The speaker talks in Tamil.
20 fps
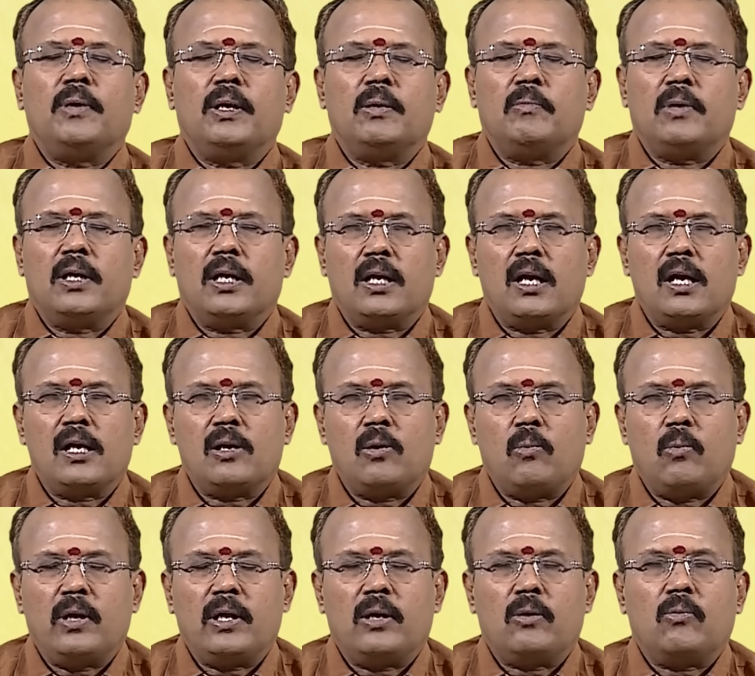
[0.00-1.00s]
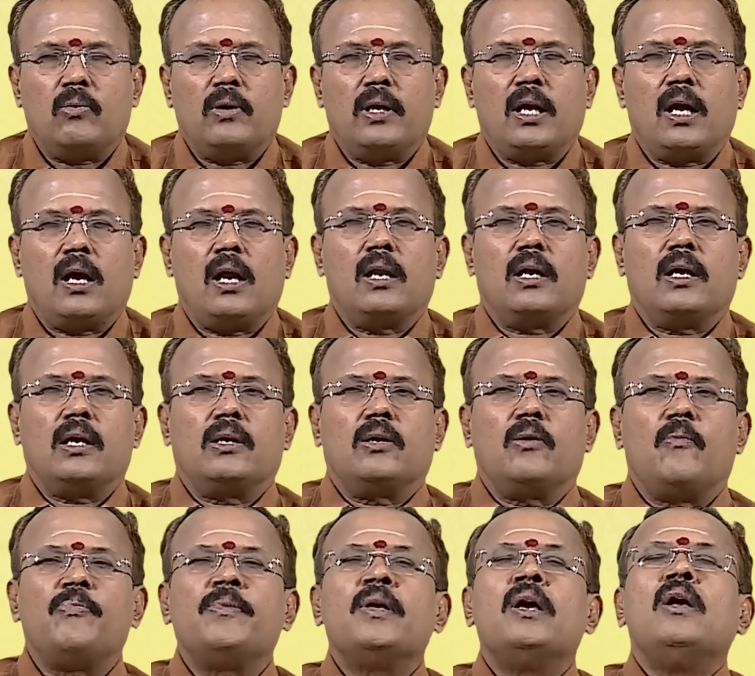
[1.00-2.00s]
பன்மடங்காக உயரக்கூடிய
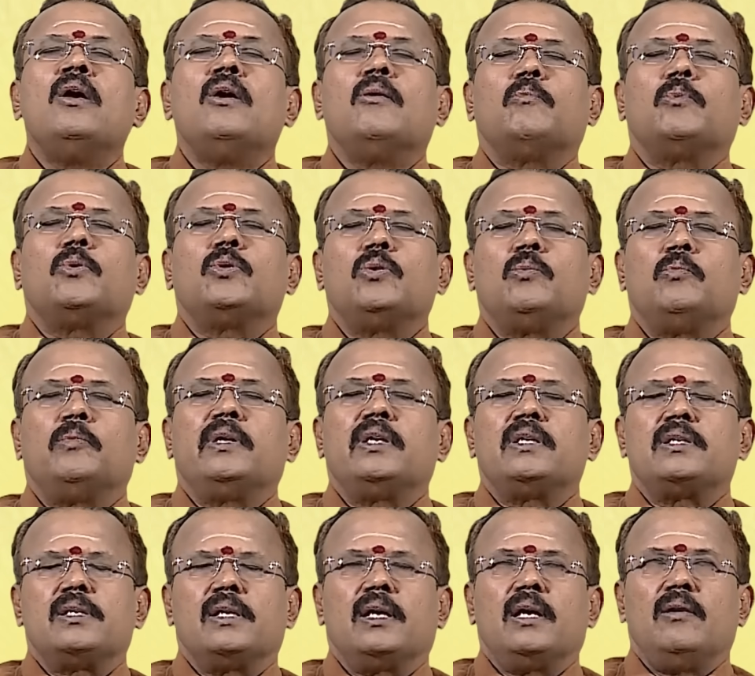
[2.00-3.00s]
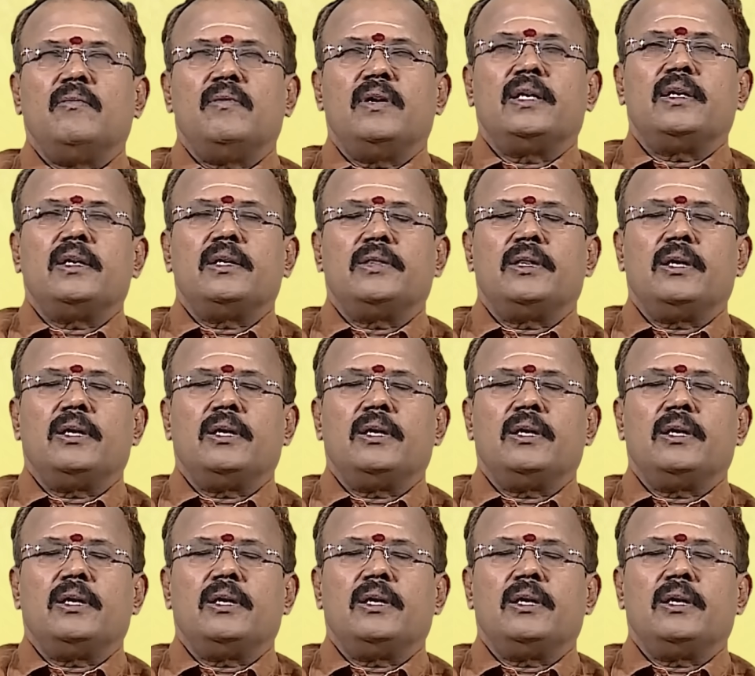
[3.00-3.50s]
காலகட்டம் புது முயற்சிகள் வெற்றி